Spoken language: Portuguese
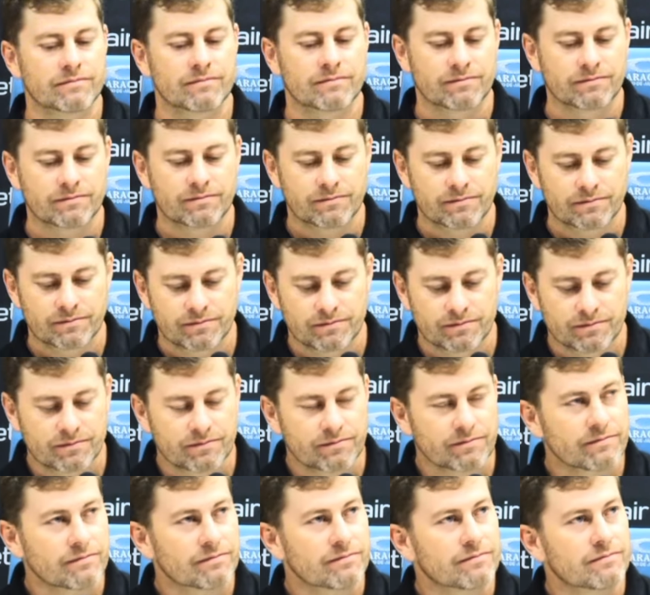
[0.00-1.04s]
Queria que você
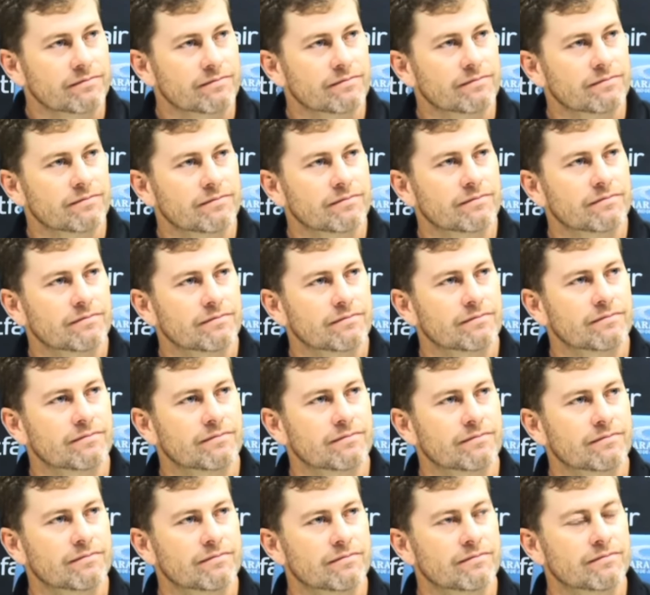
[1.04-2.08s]
analisasse também o
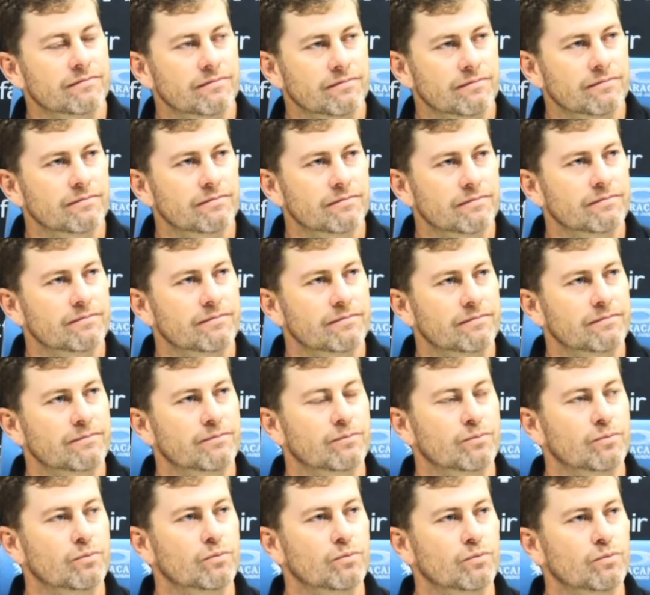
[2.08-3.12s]
que, que você está preparando, se
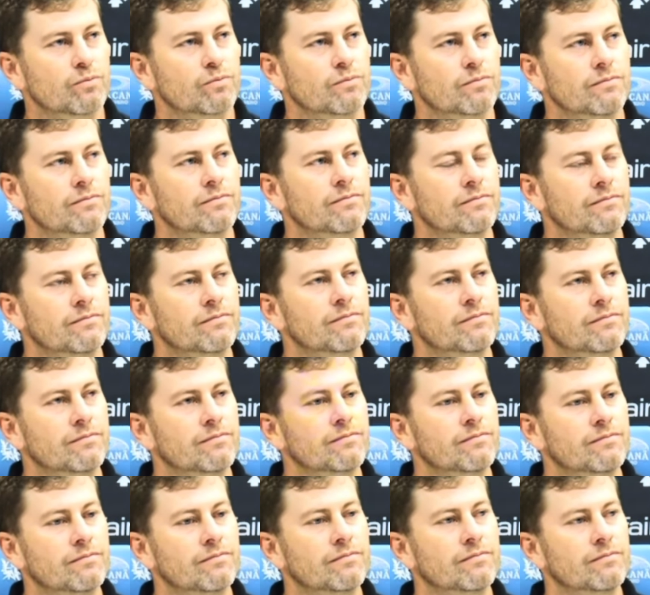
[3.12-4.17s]
o Coutinho já vai ter
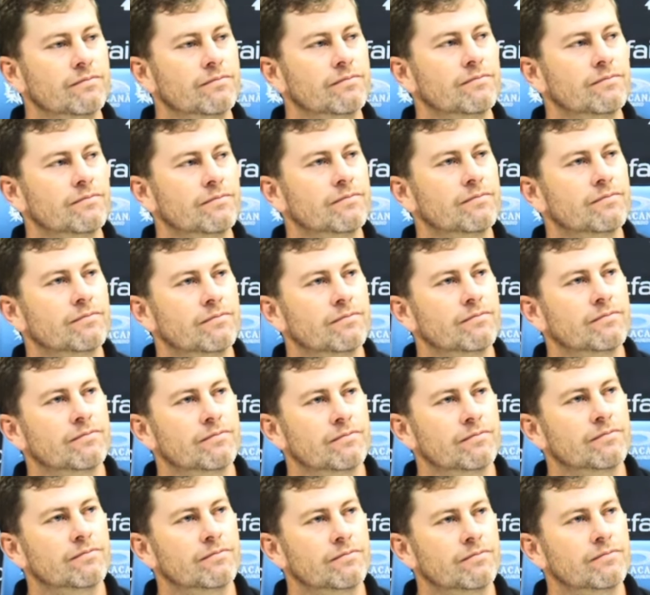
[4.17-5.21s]
condição de jogar
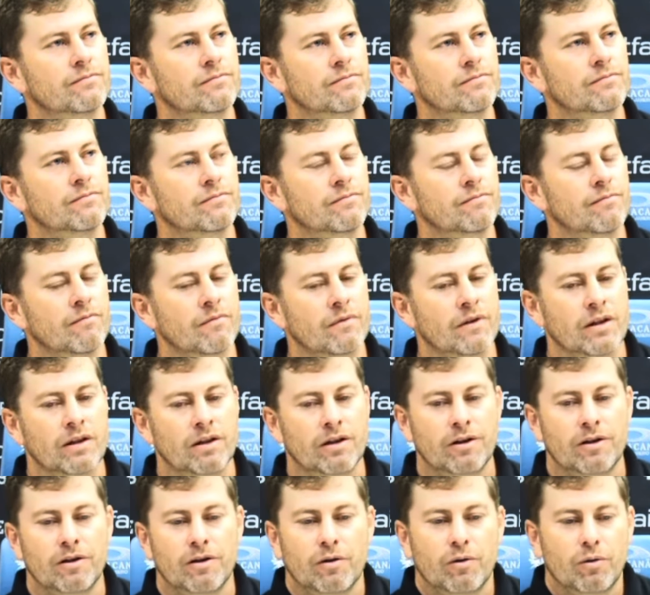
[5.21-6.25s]
90 minutos.
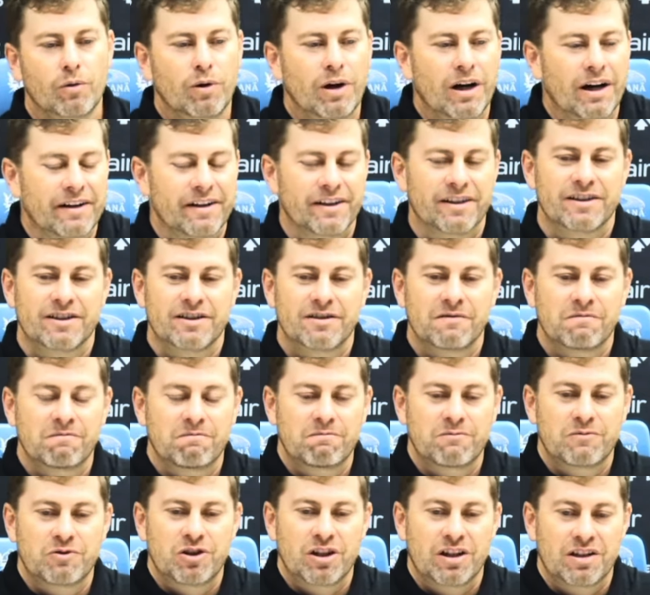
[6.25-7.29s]
O Ryan Obrigado.
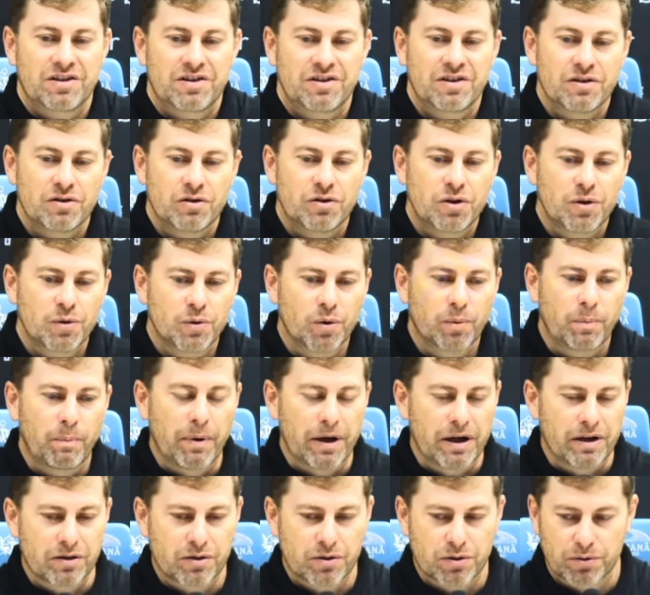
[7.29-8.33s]
já sentiu o
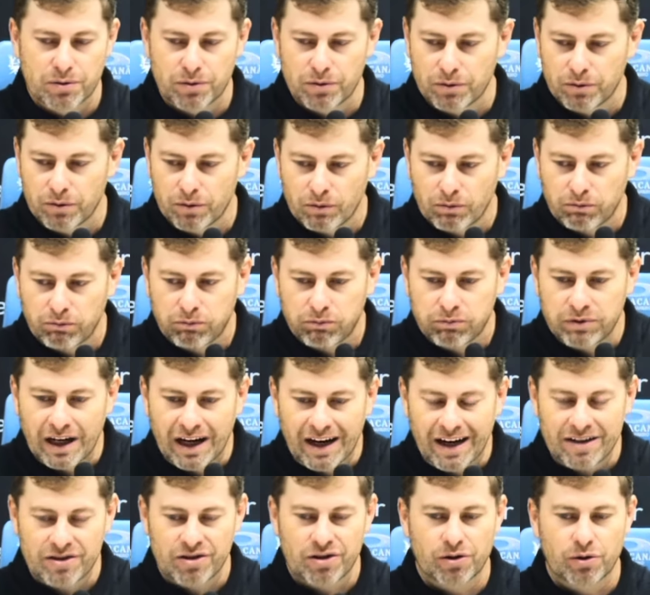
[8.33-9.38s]
peso
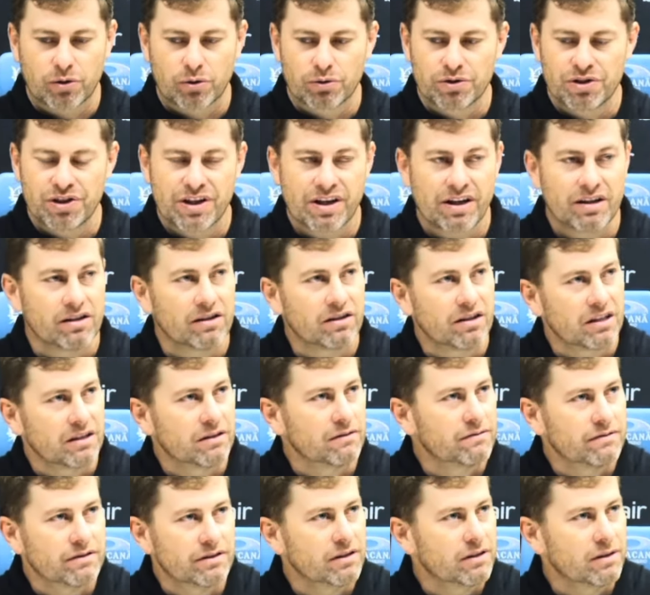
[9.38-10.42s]
da atitude que ele
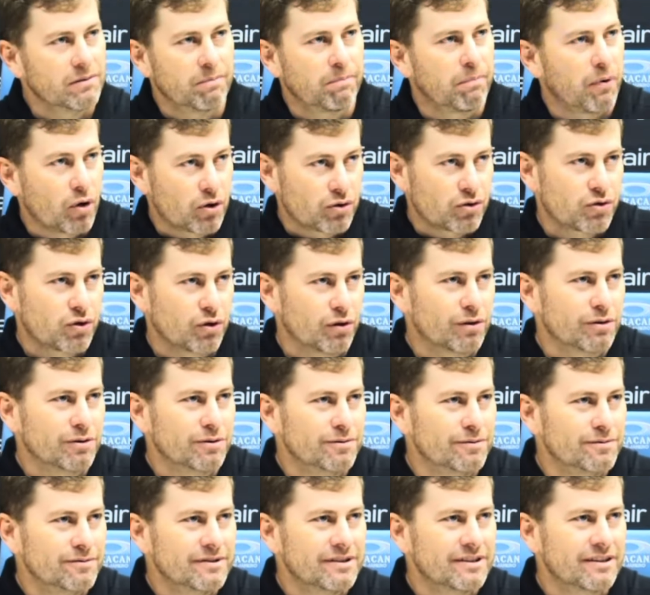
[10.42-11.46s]
teve
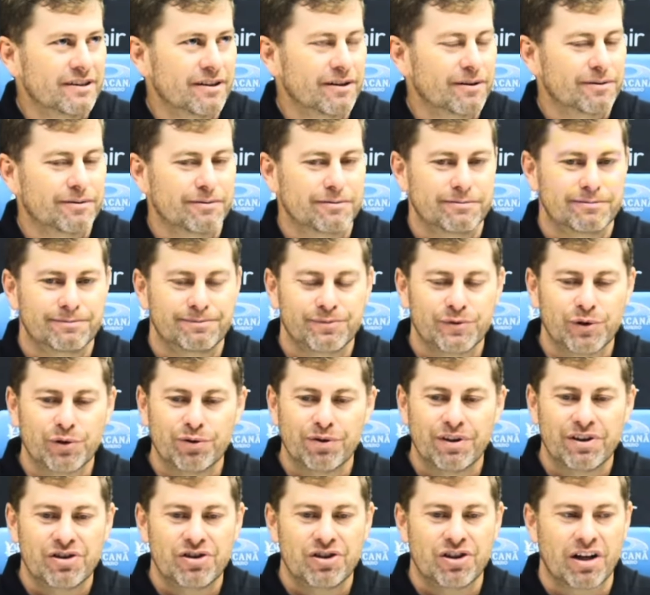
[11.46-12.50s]
pós-jogo. Então, no
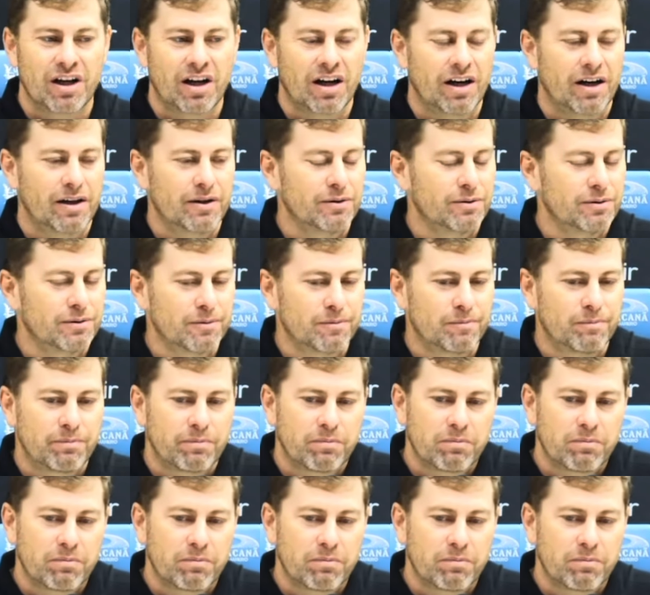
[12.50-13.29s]
vestiário,